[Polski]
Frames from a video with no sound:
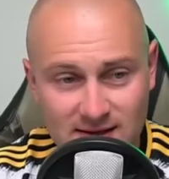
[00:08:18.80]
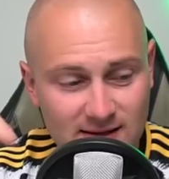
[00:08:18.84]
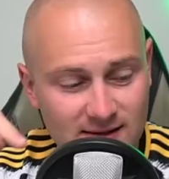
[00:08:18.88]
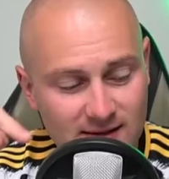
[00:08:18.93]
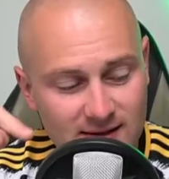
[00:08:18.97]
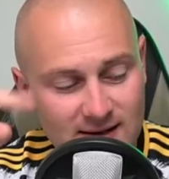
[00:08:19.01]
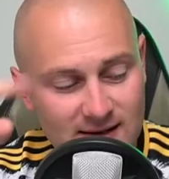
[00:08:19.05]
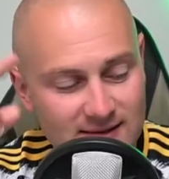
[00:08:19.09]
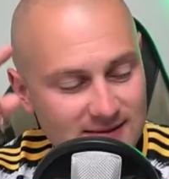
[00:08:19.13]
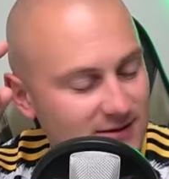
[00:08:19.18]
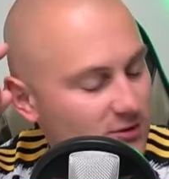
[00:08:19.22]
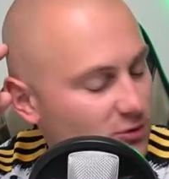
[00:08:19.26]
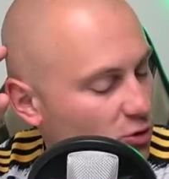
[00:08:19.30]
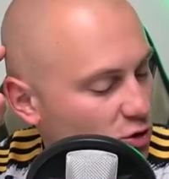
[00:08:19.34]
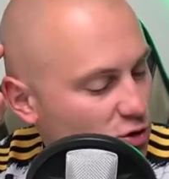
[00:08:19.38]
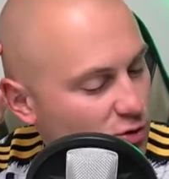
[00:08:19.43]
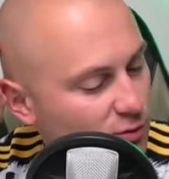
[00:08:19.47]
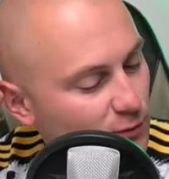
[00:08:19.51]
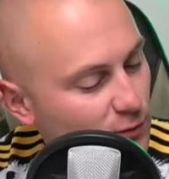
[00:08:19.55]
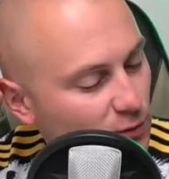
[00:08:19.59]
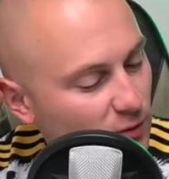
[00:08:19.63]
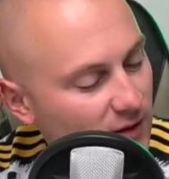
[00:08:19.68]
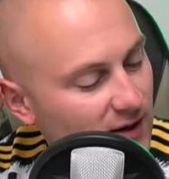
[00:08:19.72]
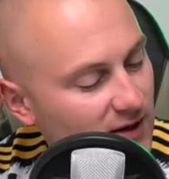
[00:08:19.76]
jedyna z tych
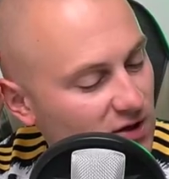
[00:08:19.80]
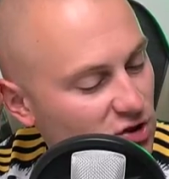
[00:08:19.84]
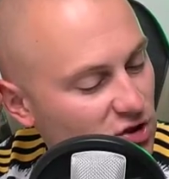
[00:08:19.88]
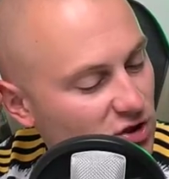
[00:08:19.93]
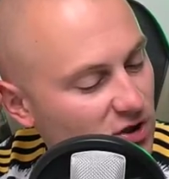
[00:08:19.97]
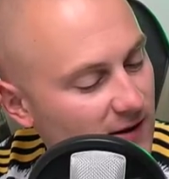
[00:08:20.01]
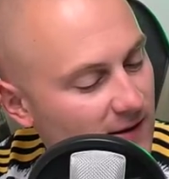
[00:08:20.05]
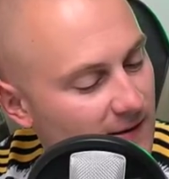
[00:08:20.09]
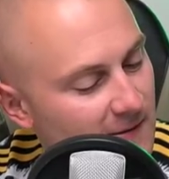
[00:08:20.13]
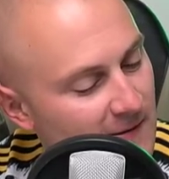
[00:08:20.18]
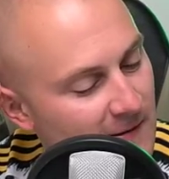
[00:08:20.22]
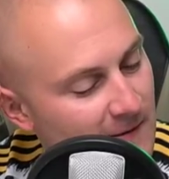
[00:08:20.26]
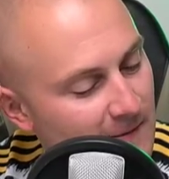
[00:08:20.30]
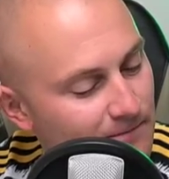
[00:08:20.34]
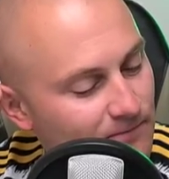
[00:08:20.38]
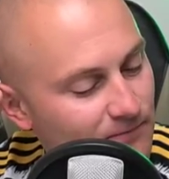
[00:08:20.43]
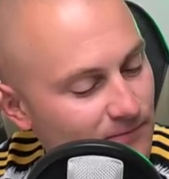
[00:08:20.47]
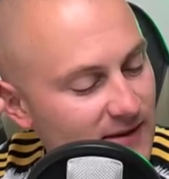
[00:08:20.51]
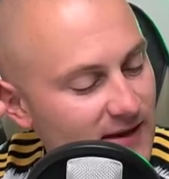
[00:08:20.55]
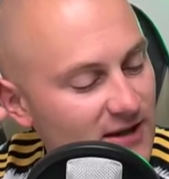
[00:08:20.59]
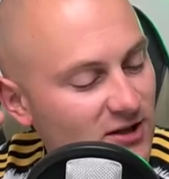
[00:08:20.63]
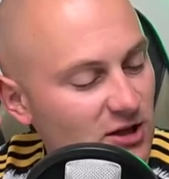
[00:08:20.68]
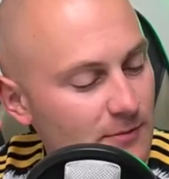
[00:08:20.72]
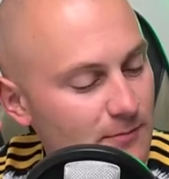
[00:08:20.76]
osób, która jeszcze
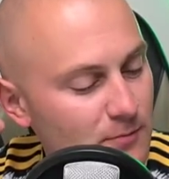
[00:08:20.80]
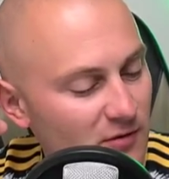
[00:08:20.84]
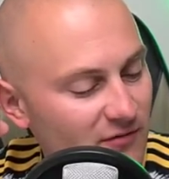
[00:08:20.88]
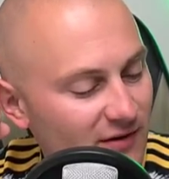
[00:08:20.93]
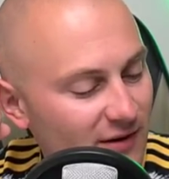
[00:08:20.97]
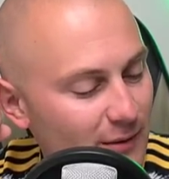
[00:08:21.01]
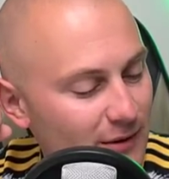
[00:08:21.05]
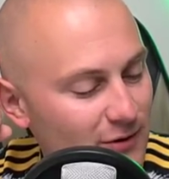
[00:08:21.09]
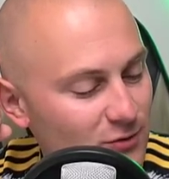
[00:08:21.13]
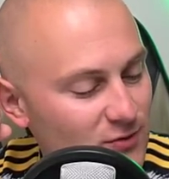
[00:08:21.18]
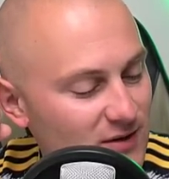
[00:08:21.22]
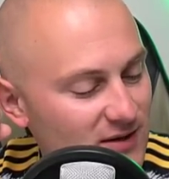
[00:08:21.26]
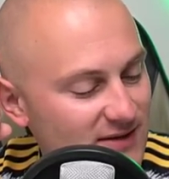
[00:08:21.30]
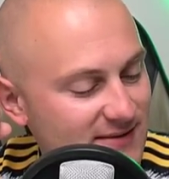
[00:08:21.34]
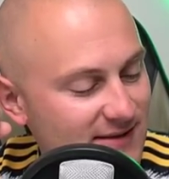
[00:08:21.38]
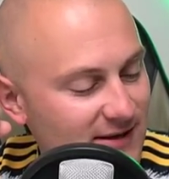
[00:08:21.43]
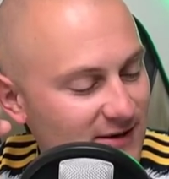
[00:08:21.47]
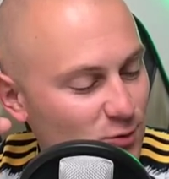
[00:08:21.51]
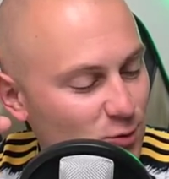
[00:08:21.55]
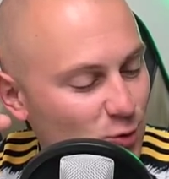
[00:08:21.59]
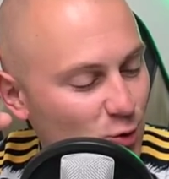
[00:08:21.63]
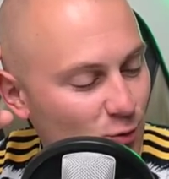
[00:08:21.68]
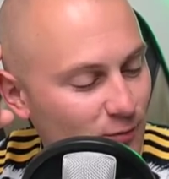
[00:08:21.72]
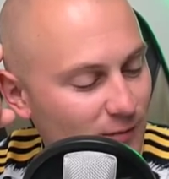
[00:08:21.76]
nie typowała u nas na
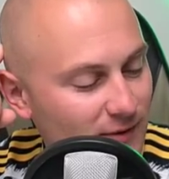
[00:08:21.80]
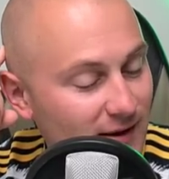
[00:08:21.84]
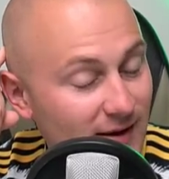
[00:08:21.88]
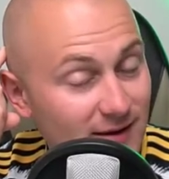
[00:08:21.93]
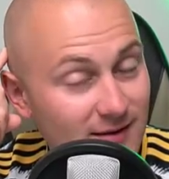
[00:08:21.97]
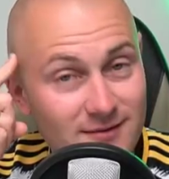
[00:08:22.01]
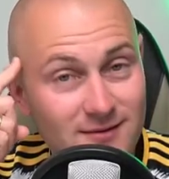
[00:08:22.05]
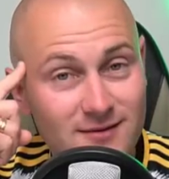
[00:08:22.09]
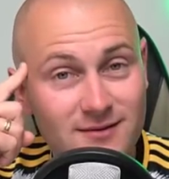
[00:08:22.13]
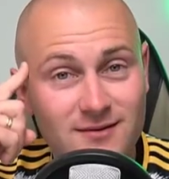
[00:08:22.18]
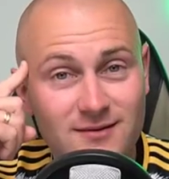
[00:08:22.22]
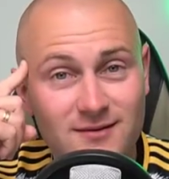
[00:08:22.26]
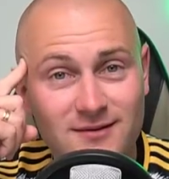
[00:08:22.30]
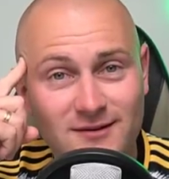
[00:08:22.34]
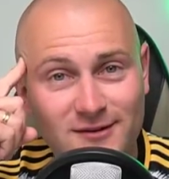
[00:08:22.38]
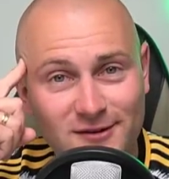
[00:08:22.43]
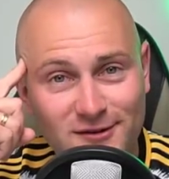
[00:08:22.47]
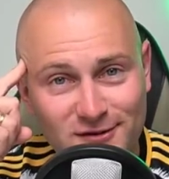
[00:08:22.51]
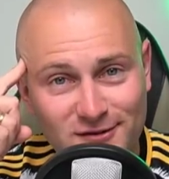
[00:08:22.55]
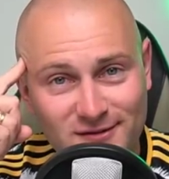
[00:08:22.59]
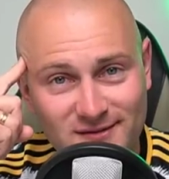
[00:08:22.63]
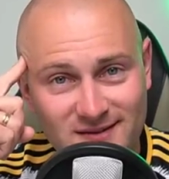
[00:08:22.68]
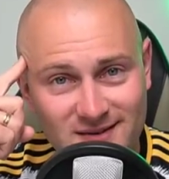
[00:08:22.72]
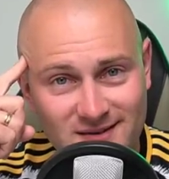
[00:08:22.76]
YouTubie.
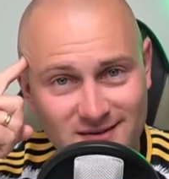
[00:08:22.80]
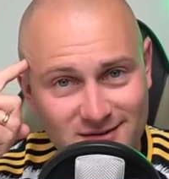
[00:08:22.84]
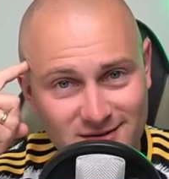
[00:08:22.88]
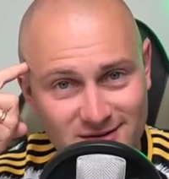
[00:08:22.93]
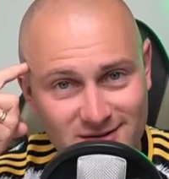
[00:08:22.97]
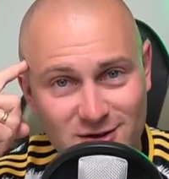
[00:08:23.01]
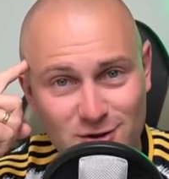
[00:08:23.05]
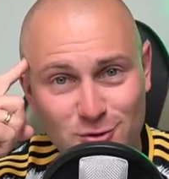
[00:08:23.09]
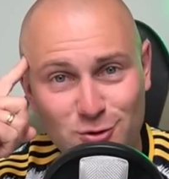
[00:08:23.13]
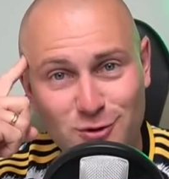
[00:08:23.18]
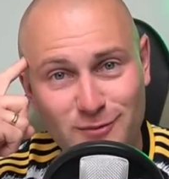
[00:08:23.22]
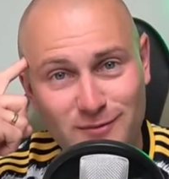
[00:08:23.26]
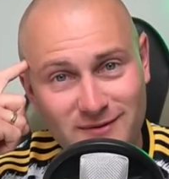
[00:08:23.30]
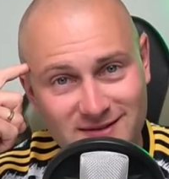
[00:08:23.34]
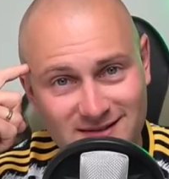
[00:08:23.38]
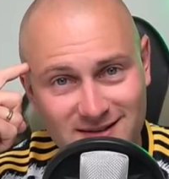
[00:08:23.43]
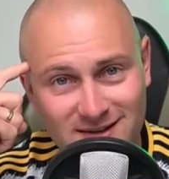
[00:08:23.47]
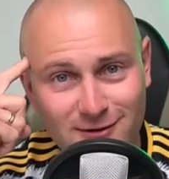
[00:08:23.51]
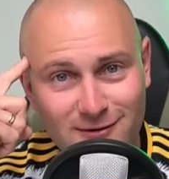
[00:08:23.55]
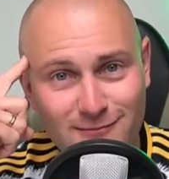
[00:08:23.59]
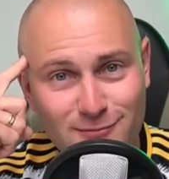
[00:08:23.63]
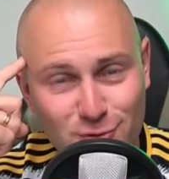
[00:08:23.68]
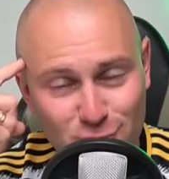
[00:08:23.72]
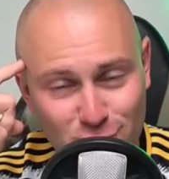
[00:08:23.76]
Yy, chciał sobie
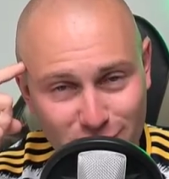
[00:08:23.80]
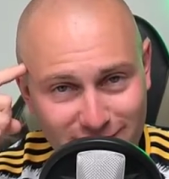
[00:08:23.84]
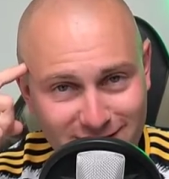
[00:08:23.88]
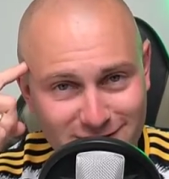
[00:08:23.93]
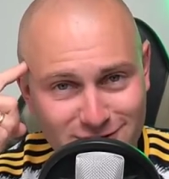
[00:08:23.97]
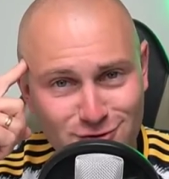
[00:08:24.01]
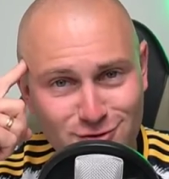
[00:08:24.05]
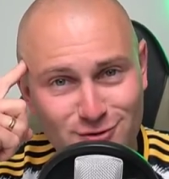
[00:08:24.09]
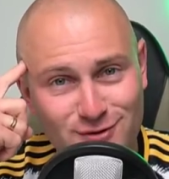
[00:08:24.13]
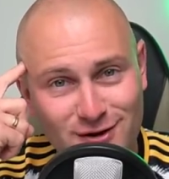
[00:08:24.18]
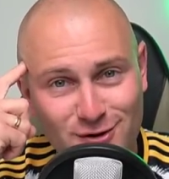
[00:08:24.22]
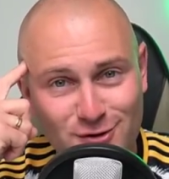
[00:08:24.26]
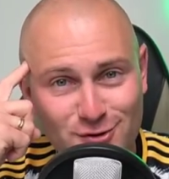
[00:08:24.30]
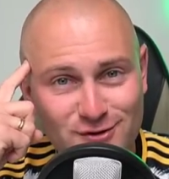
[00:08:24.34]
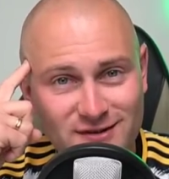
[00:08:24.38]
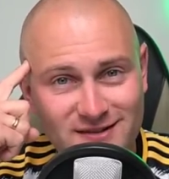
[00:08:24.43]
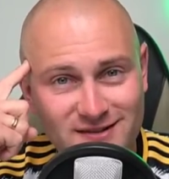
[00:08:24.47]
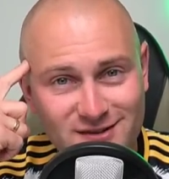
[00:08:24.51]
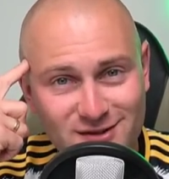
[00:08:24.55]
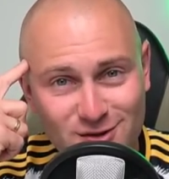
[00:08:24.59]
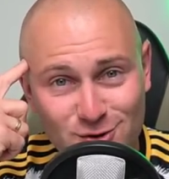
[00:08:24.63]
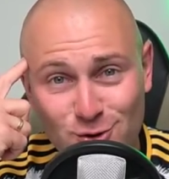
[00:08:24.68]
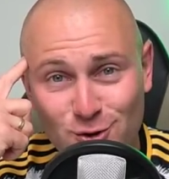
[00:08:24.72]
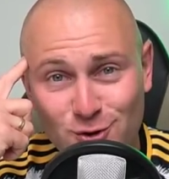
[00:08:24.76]
zadebiutować na
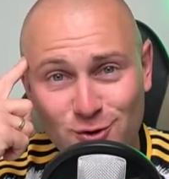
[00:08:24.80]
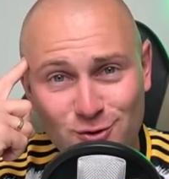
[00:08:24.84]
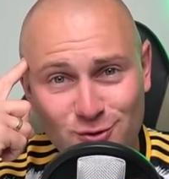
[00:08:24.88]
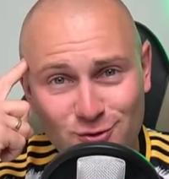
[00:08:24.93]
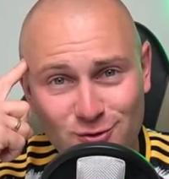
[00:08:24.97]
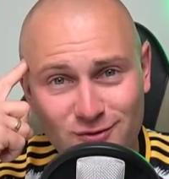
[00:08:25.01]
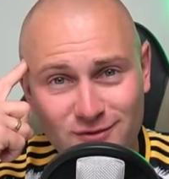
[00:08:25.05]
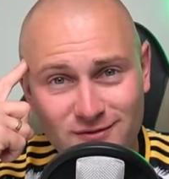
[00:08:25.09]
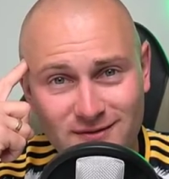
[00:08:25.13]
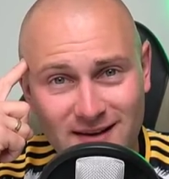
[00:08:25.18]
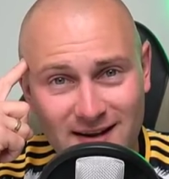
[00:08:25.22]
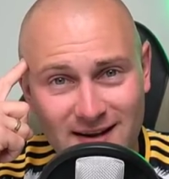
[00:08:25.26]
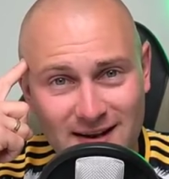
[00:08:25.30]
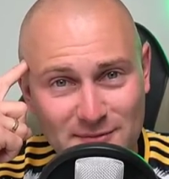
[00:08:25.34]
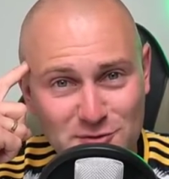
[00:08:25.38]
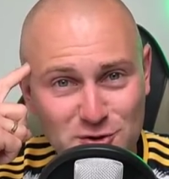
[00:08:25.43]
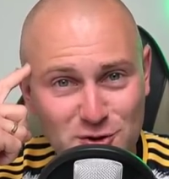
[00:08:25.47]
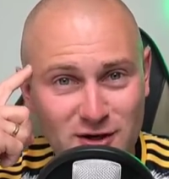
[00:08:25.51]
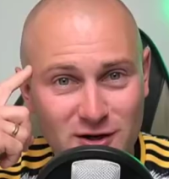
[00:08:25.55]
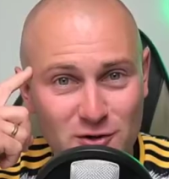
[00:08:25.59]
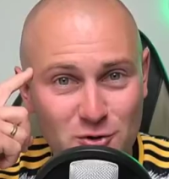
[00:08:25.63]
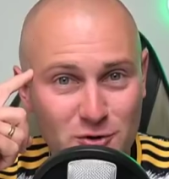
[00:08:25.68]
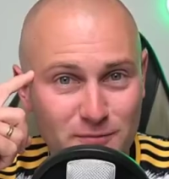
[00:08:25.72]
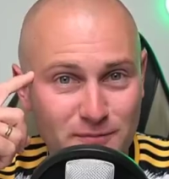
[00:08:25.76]
koniec sezonu
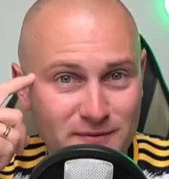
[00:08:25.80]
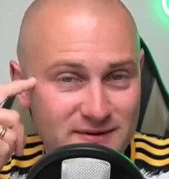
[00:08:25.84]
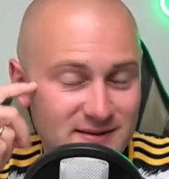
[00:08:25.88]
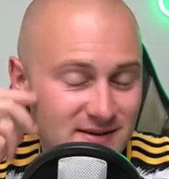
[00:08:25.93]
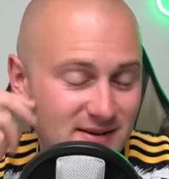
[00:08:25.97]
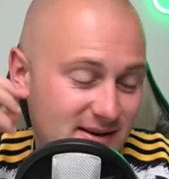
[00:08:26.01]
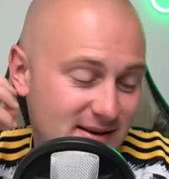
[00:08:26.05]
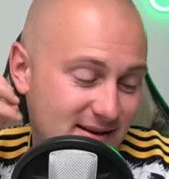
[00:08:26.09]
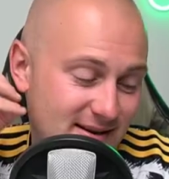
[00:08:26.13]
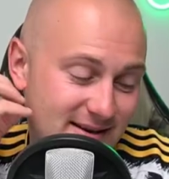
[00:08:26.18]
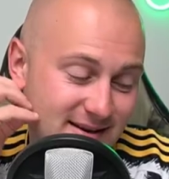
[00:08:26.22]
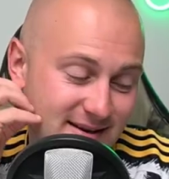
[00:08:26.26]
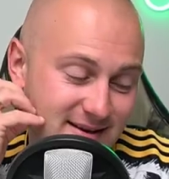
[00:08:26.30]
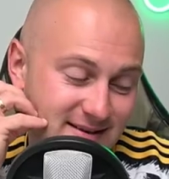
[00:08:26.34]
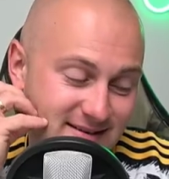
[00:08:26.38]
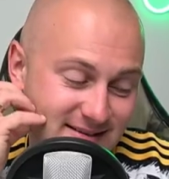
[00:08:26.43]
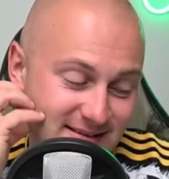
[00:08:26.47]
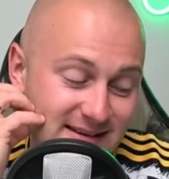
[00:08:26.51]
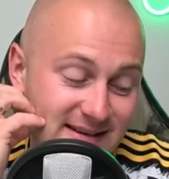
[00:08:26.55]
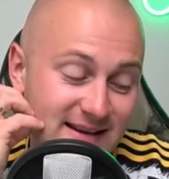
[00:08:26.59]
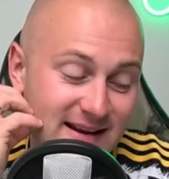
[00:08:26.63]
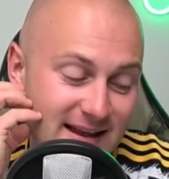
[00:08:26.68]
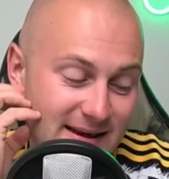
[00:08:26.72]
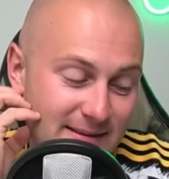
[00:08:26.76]
najlepszych europejskich lig
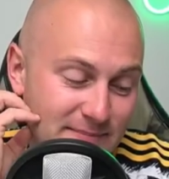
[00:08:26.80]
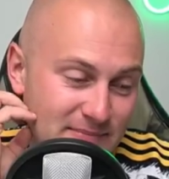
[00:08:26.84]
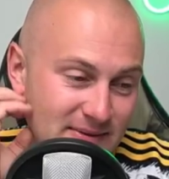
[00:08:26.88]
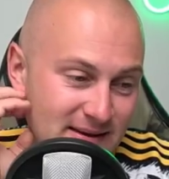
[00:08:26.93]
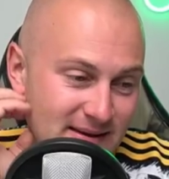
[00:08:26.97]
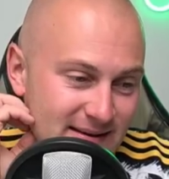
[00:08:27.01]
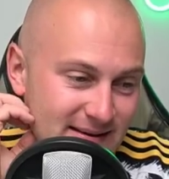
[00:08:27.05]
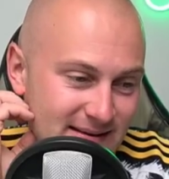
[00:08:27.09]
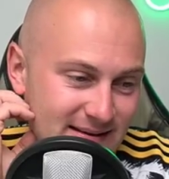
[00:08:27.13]
singlem.